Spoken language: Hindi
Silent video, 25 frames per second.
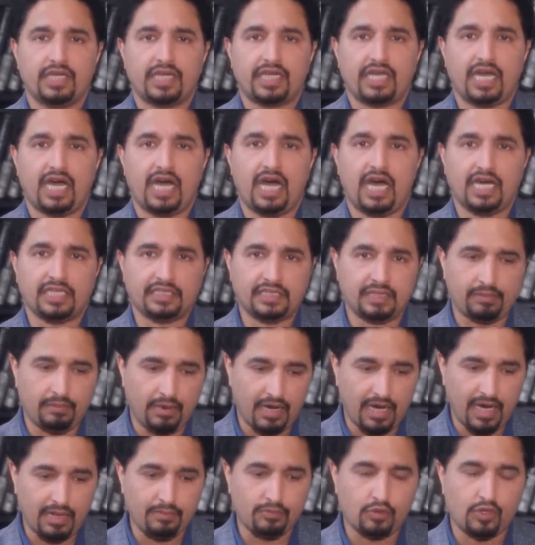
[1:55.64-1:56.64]
कि आज
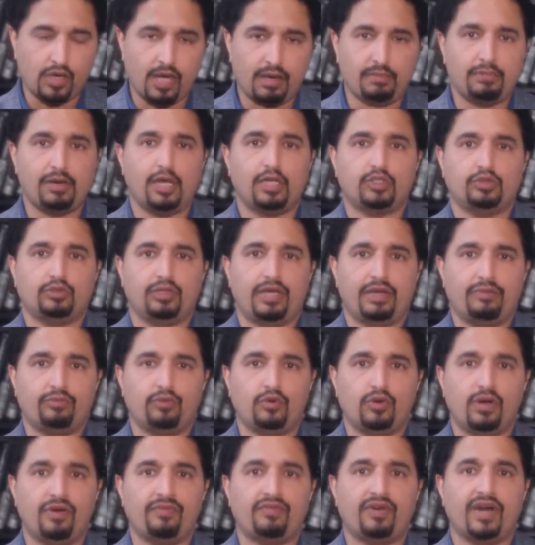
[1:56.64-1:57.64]
हमारा मुकाबला जो है
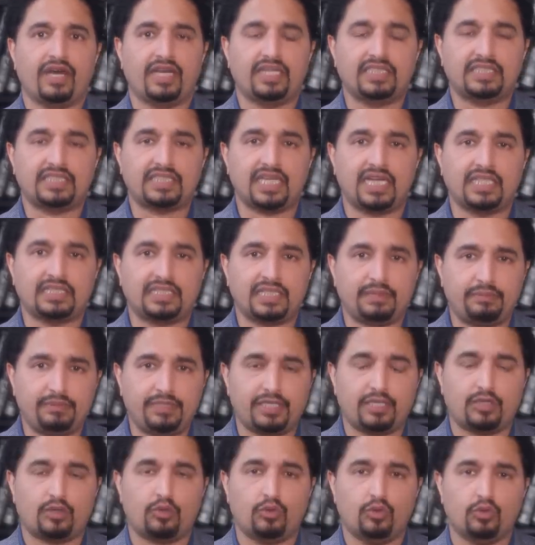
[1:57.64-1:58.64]
वो अफ़गानिस्तान से
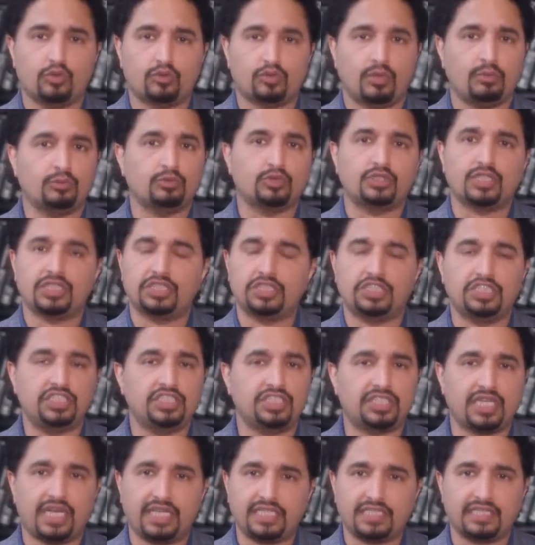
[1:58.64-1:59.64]
भी अगर हो तो हम उसे
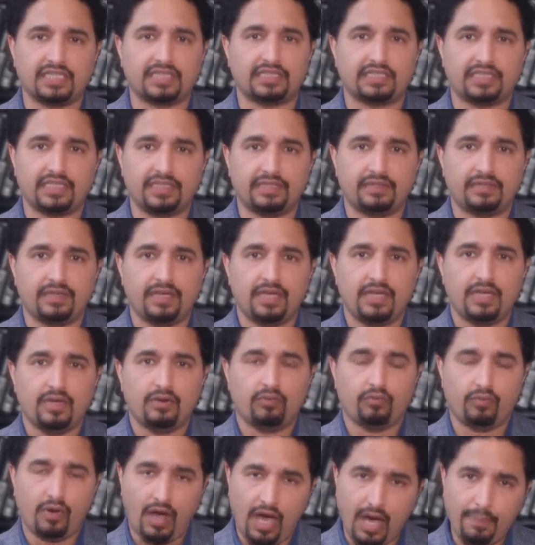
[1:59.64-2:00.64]
जीत नहीं सकते
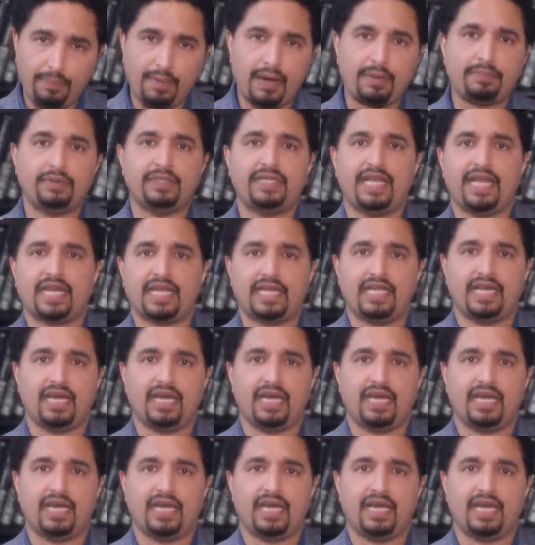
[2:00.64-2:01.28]
वहाँ पर भी देख